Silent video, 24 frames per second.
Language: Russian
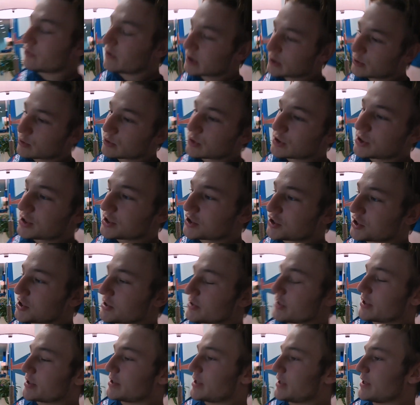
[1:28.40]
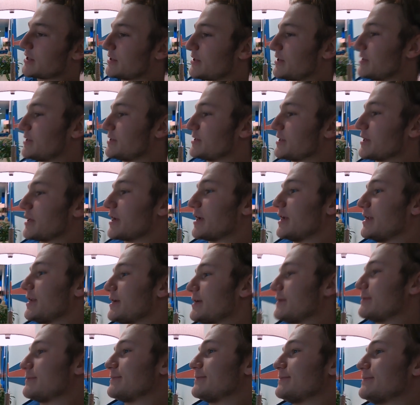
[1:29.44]
Два турнирчика, да, 3 на 3
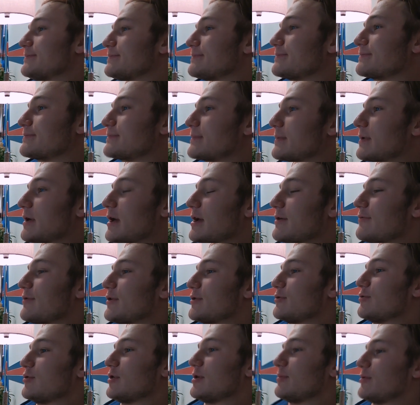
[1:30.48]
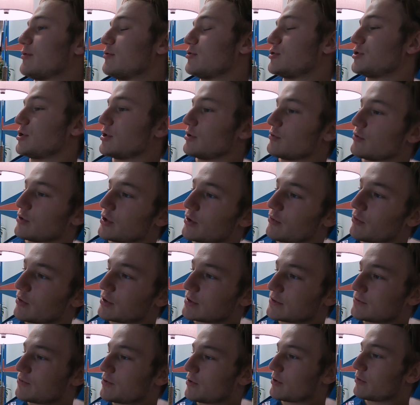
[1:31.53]
сыграли. Кайфанули, получили
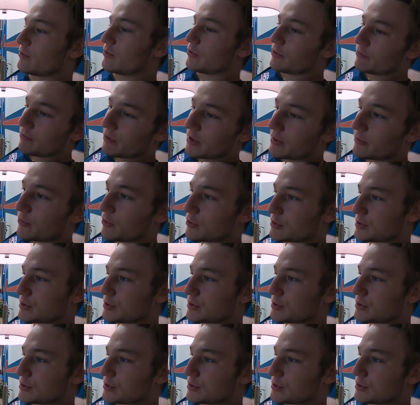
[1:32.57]
удовольствие, уйма